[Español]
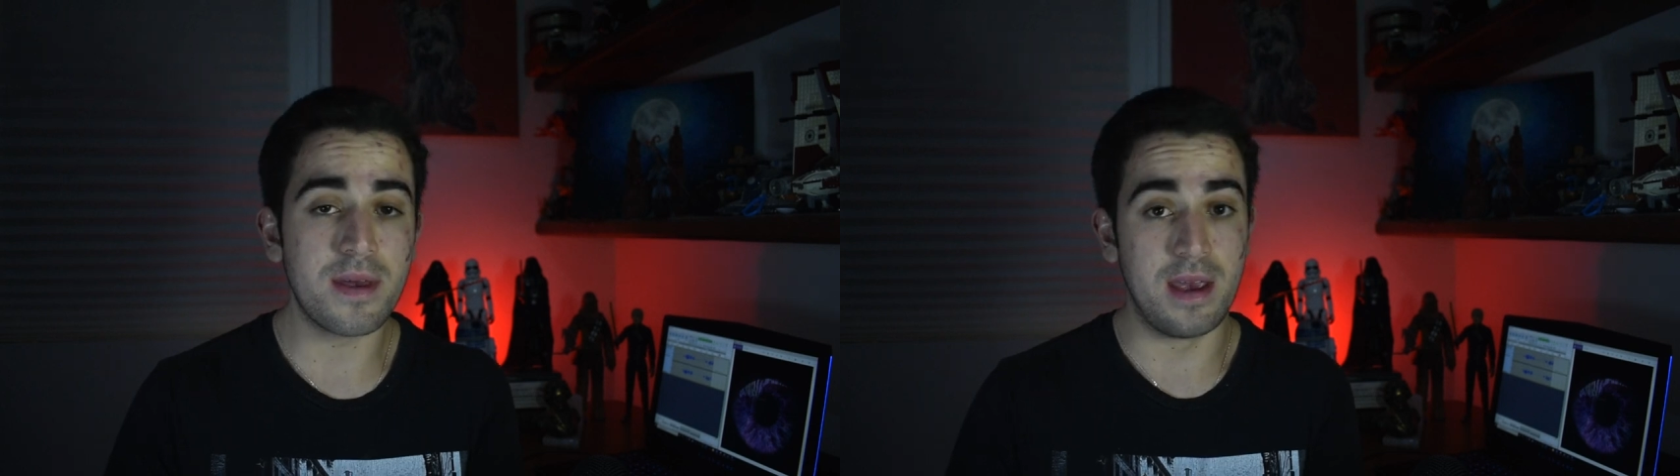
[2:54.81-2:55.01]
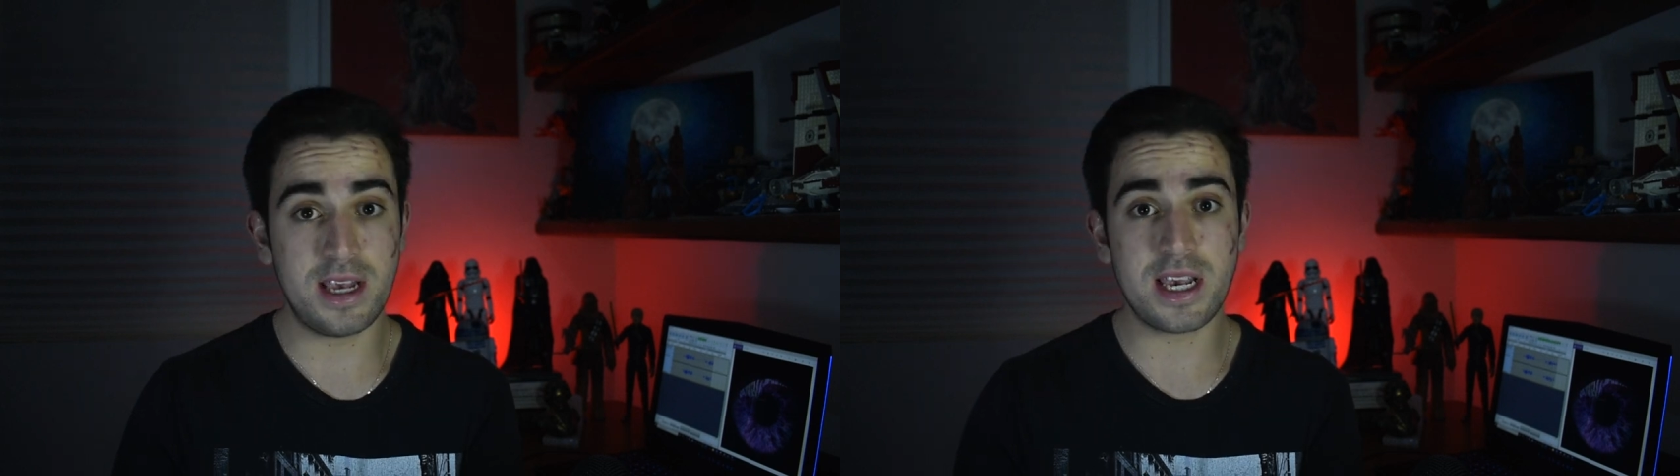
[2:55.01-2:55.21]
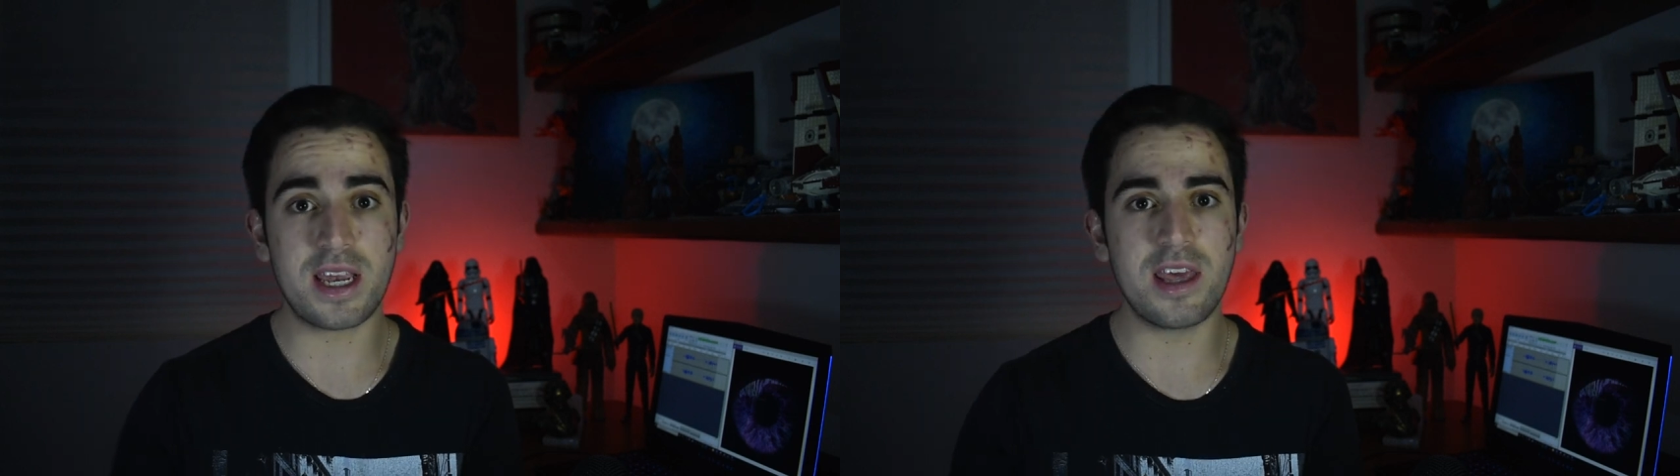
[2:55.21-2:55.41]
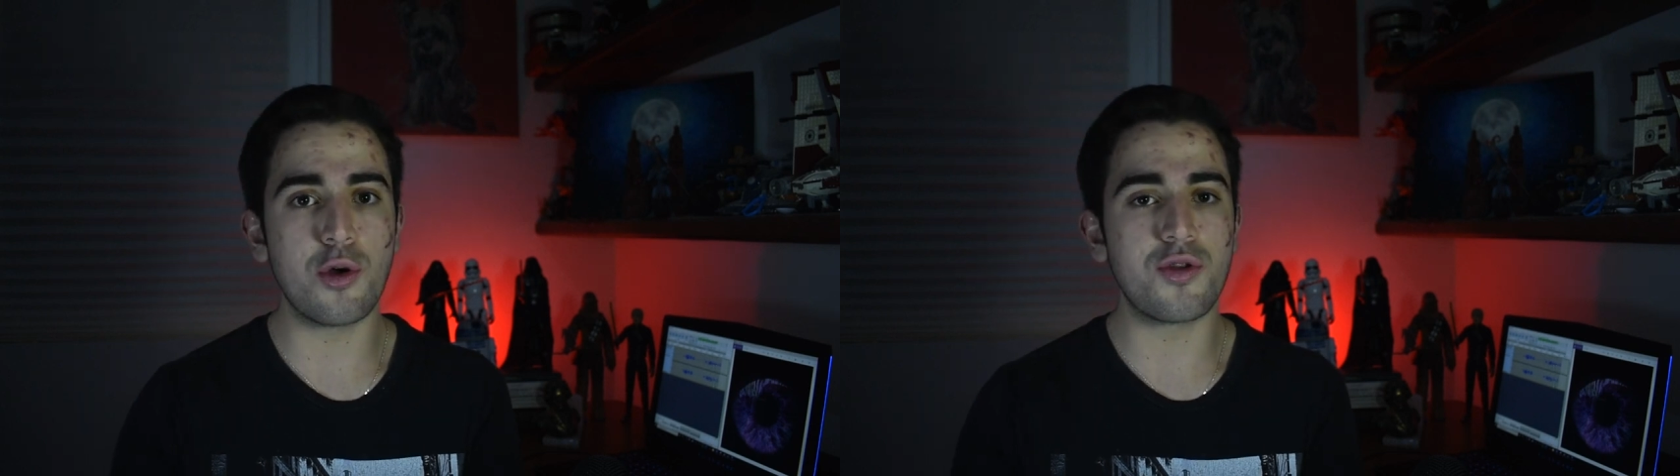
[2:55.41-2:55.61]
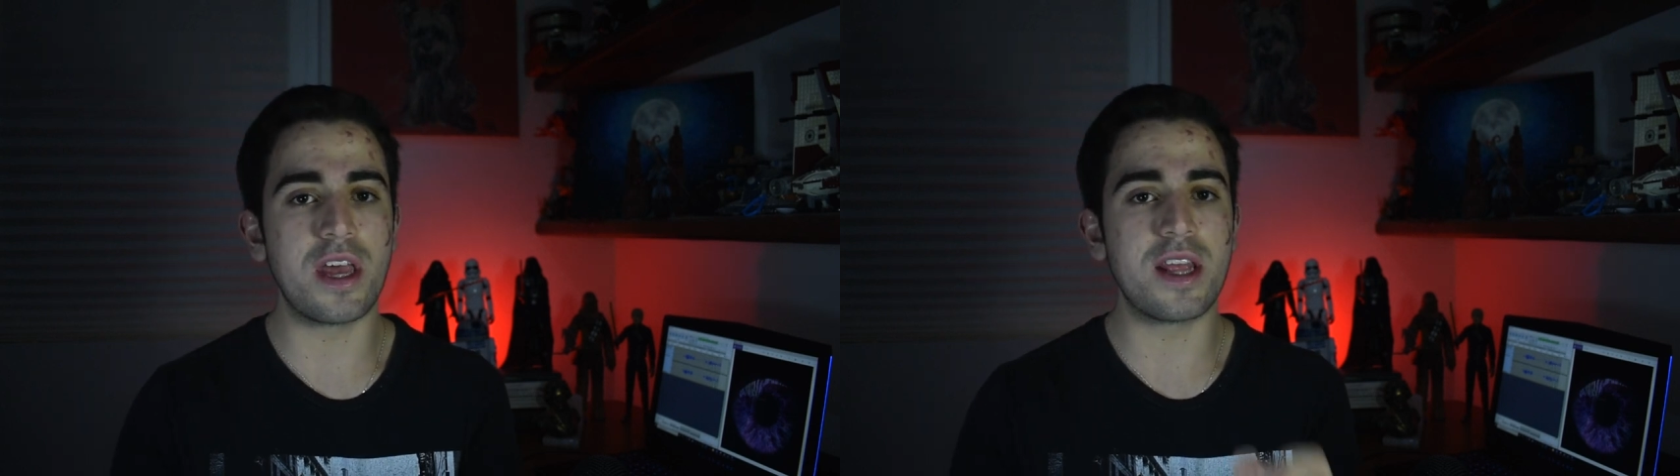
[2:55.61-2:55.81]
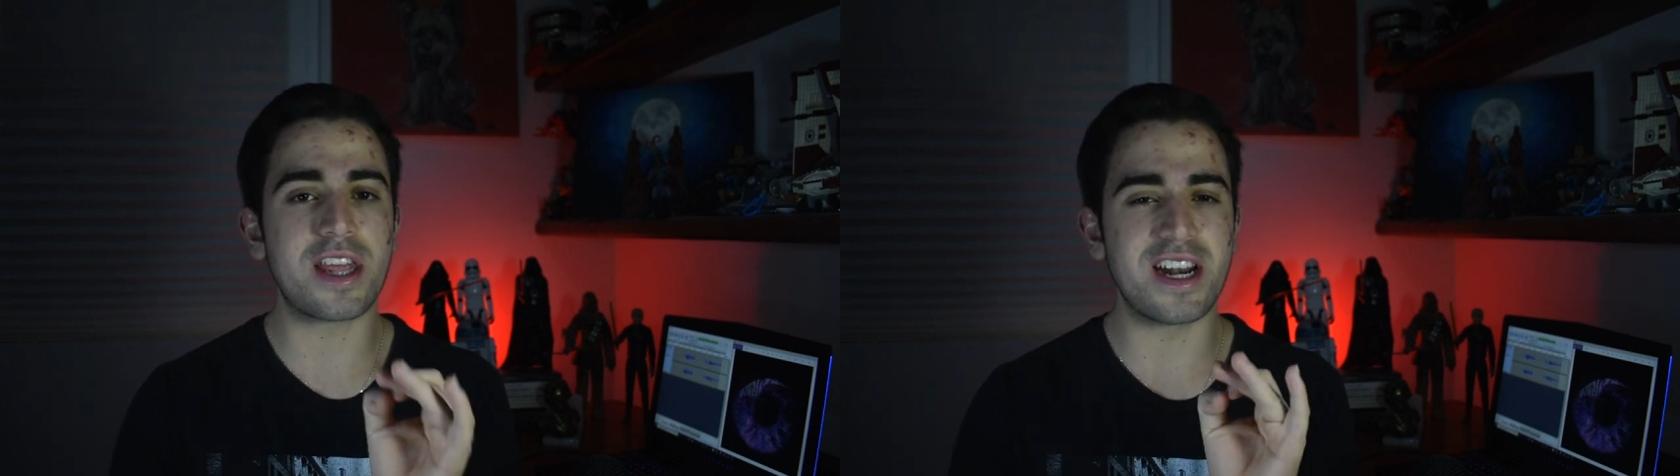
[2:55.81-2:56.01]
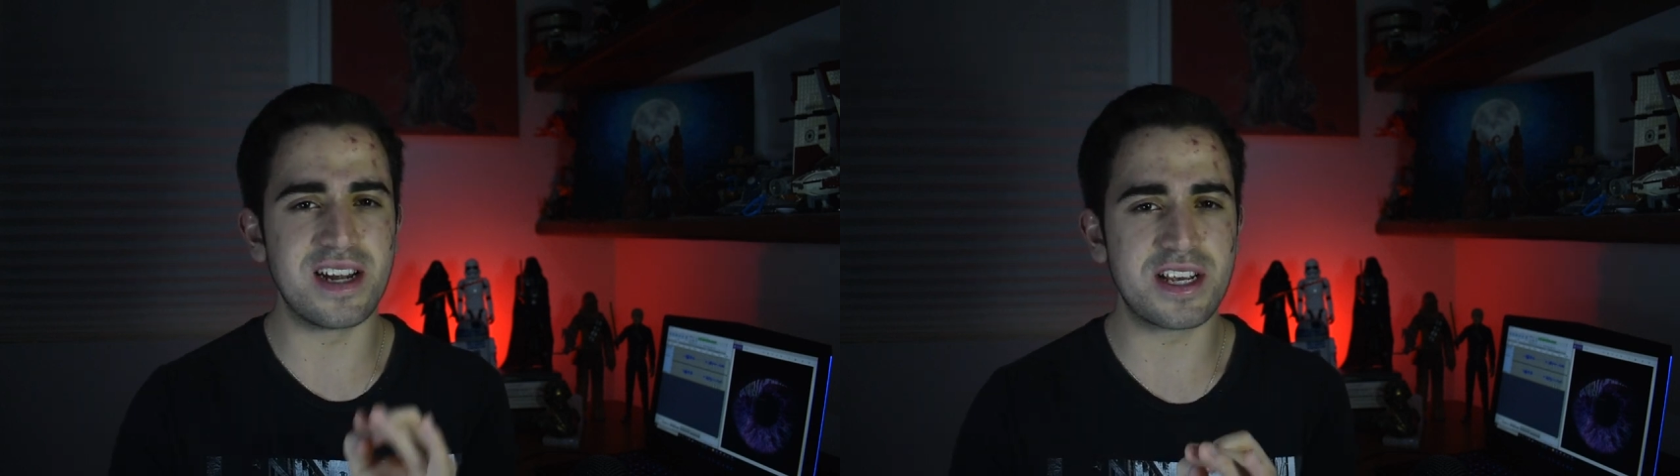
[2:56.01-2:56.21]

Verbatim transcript: Es aquí donde entra en